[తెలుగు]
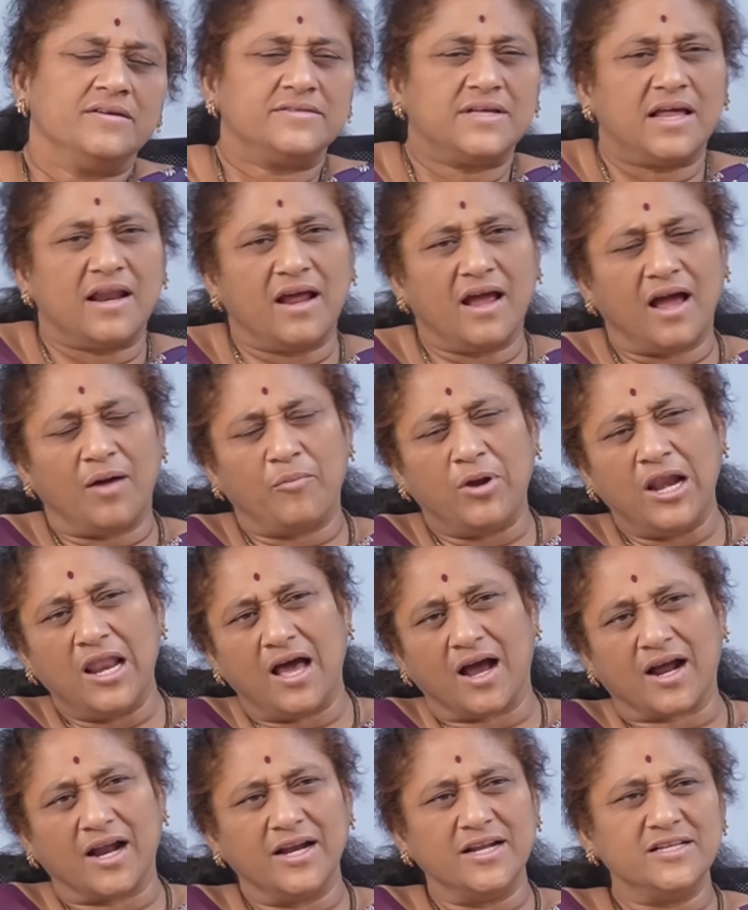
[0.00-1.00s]
సరే మళ్ళీ
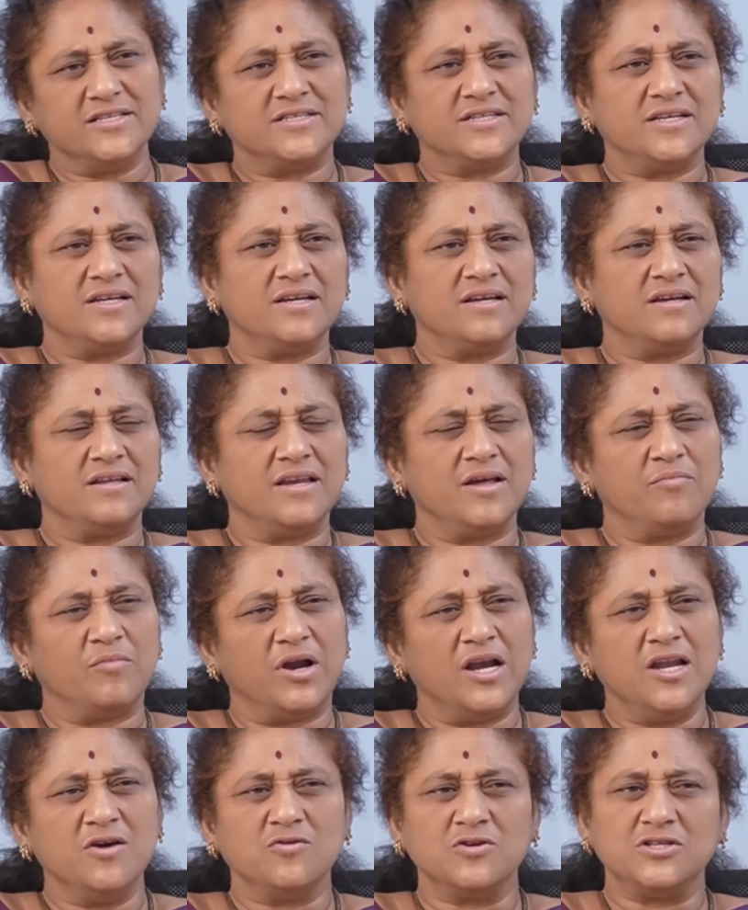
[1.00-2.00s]
అక్కడి నుంచి నేను
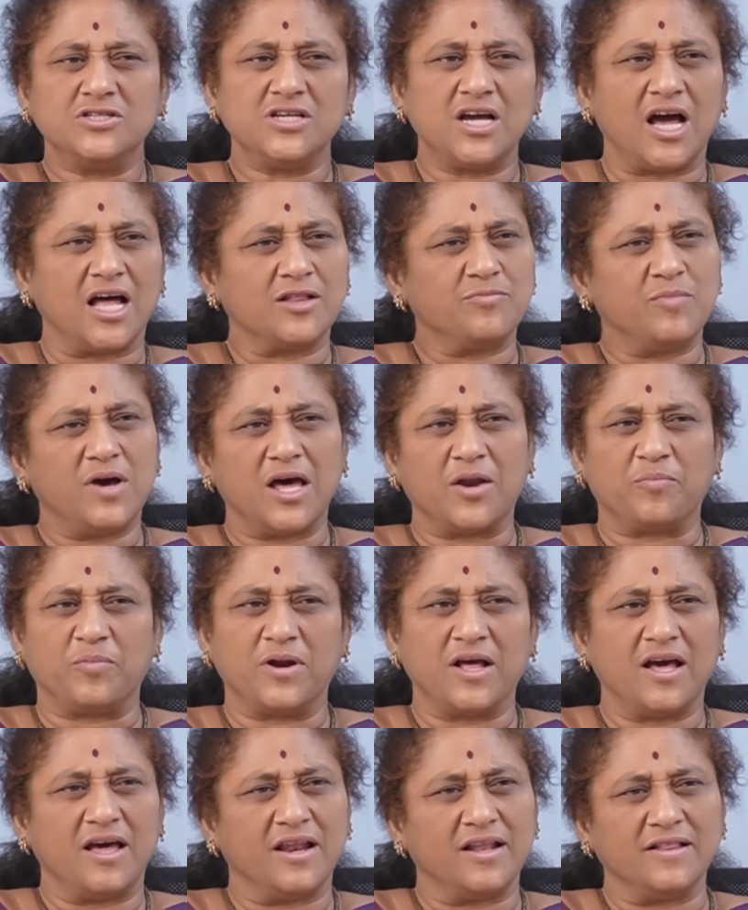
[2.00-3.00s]
మళ్ళీ వచ్చి
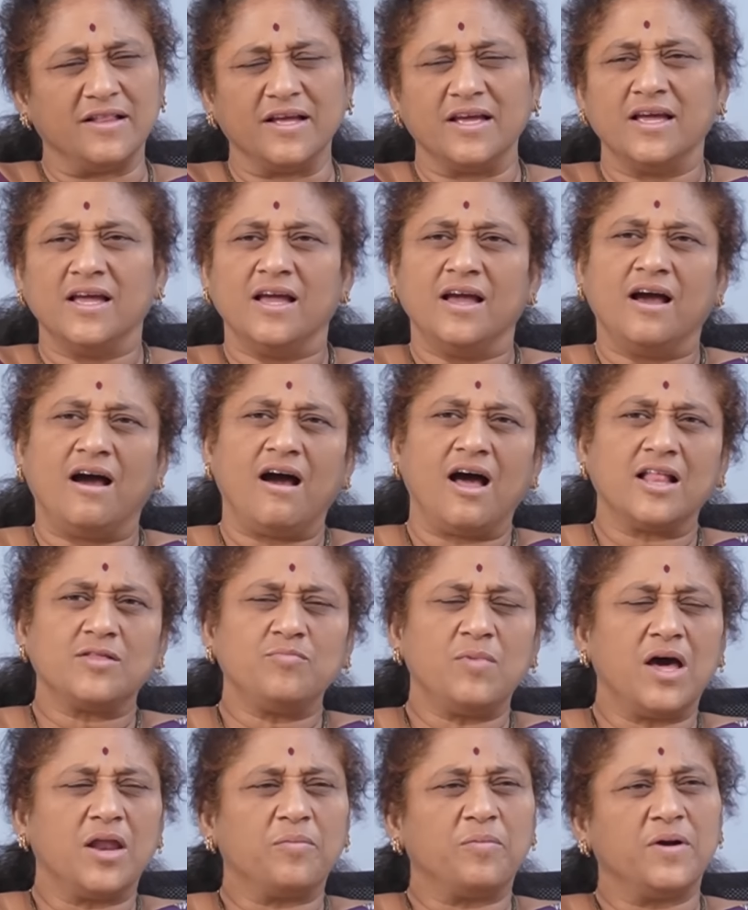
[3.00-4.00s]
ఆత్మార్పణ అన్నది
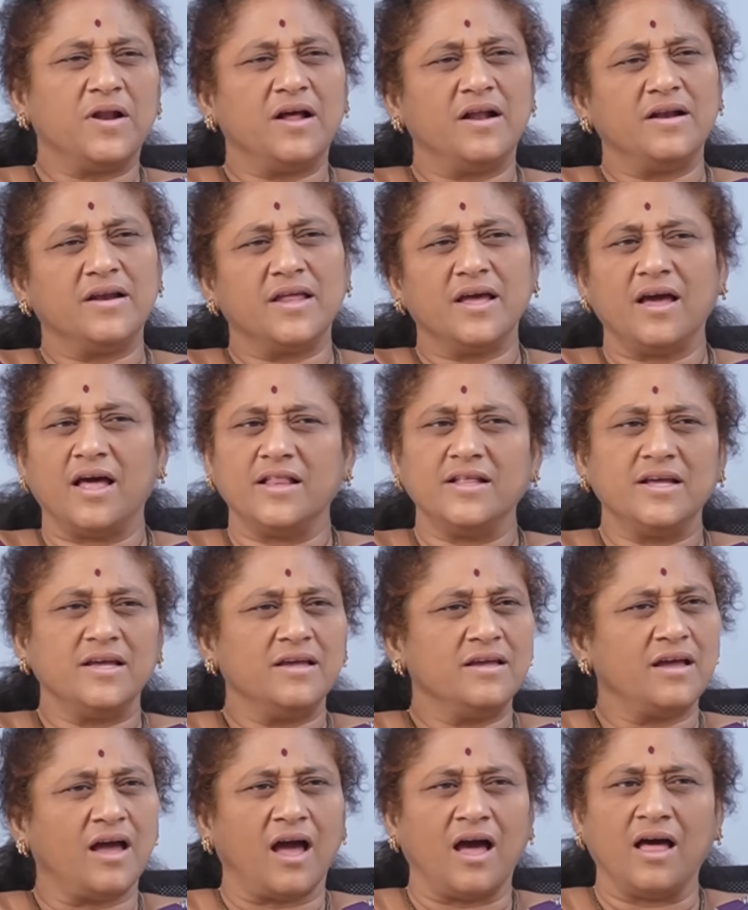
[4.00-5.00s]
ఆత్మార్పణ అంటే అది
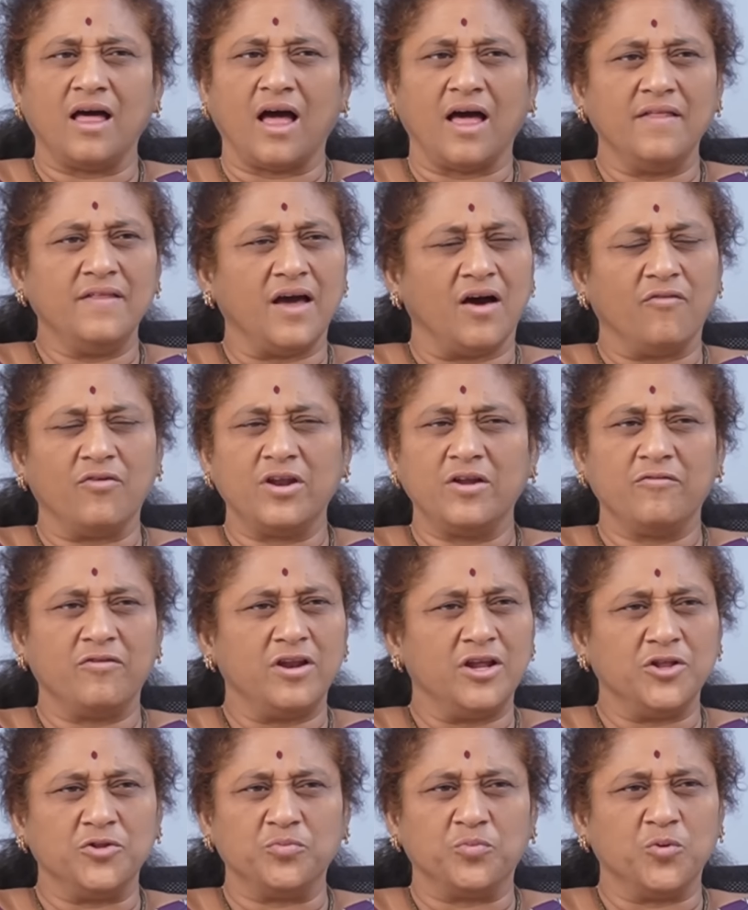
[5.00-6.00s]
అది
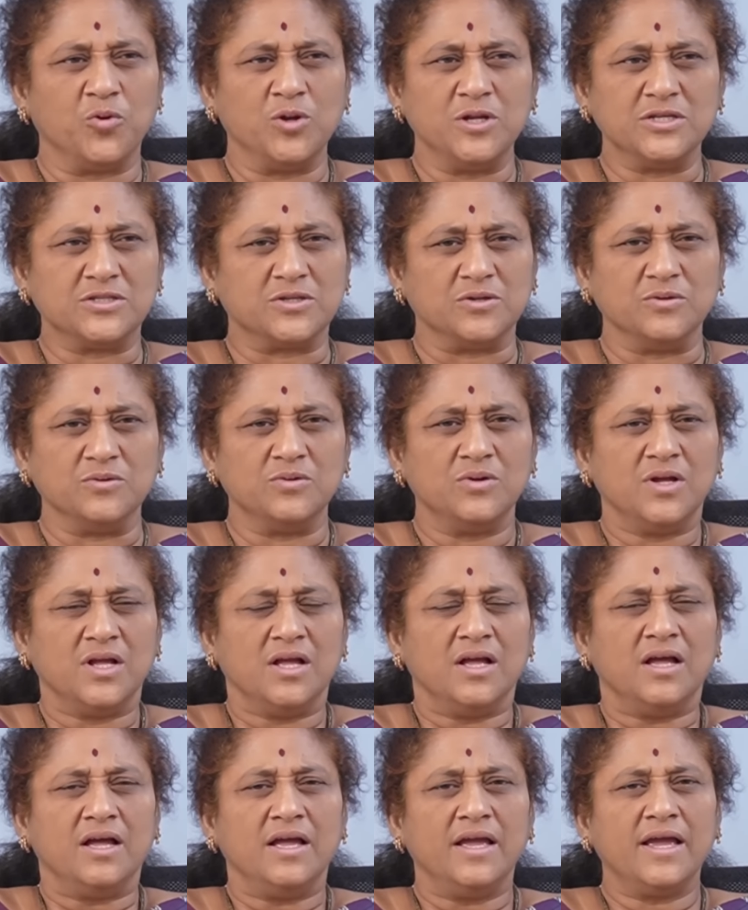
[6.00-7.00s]
అవనివ్వలేదు పోలీసులు
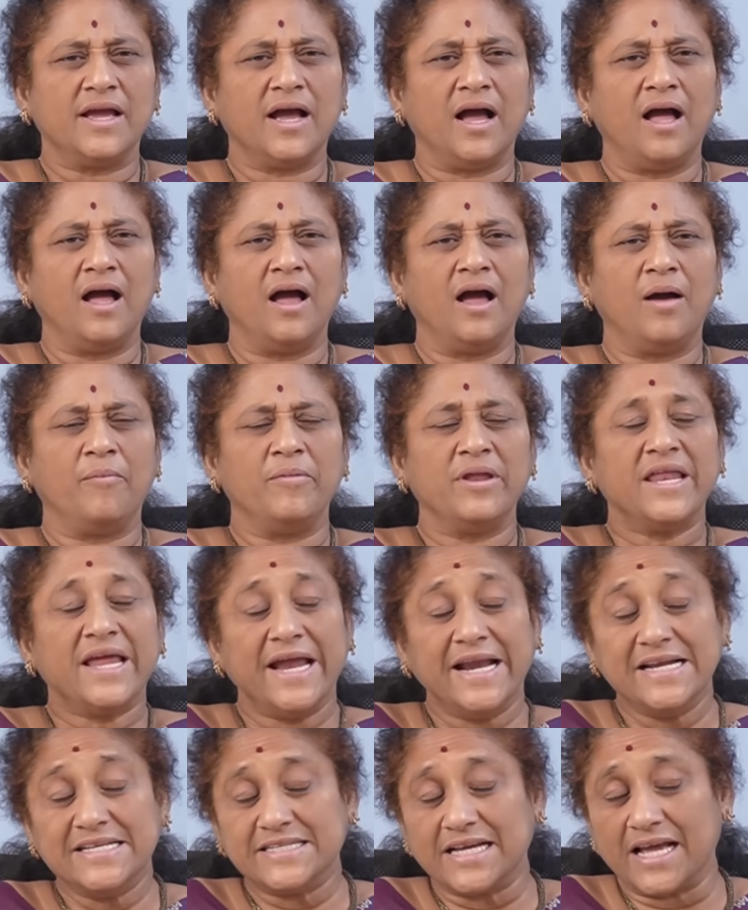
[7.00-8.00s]
ఇక మరి
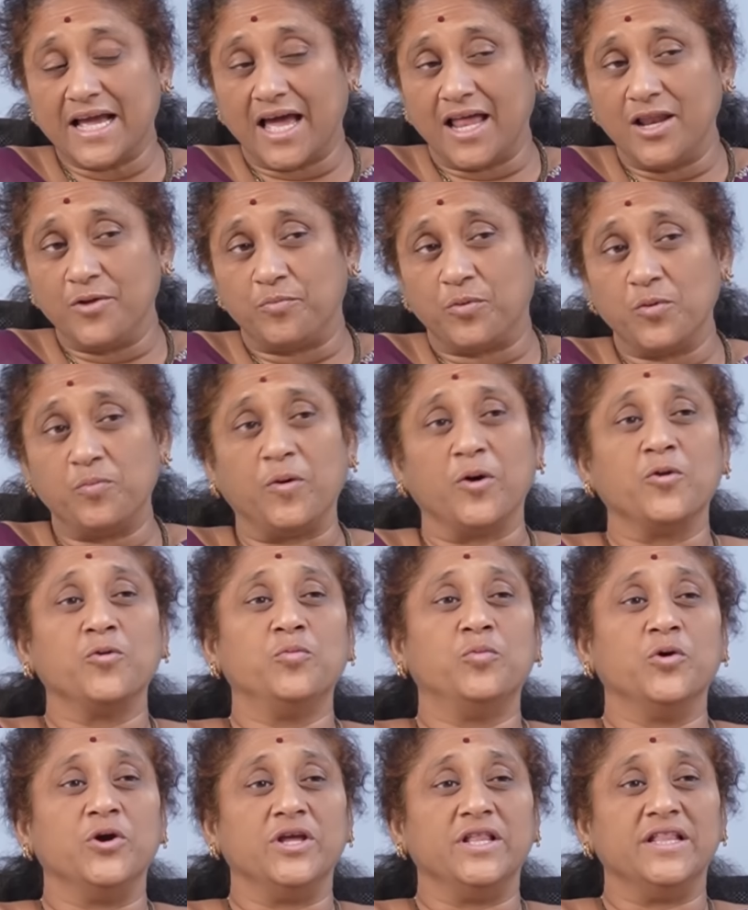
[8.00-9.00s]
ఏంటి చేయాలి ఇప్పుడు
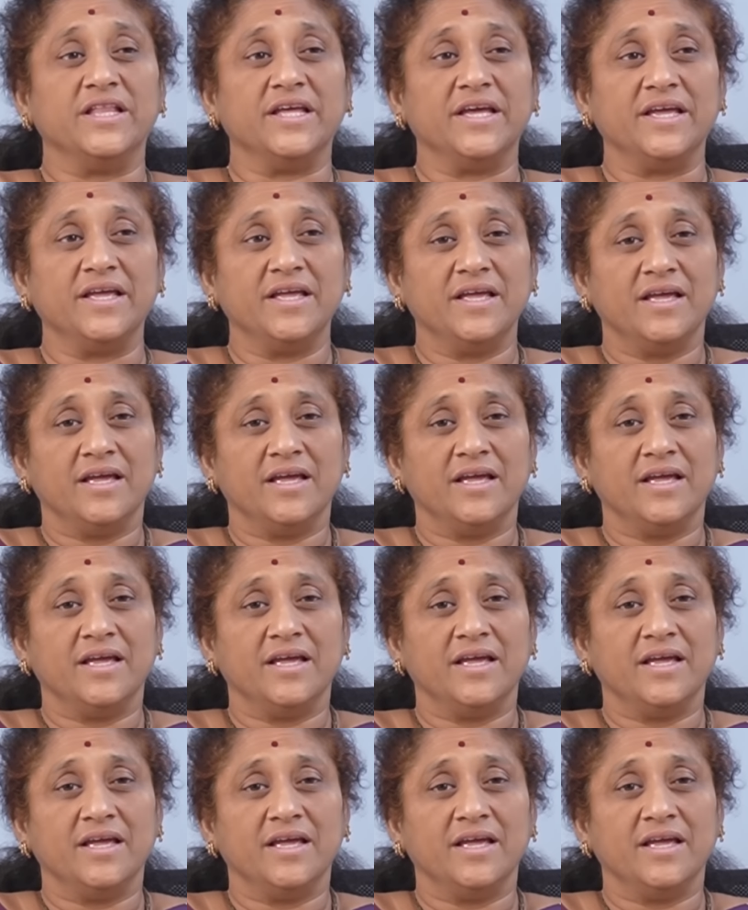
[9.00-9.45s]
పరుగు పోయింది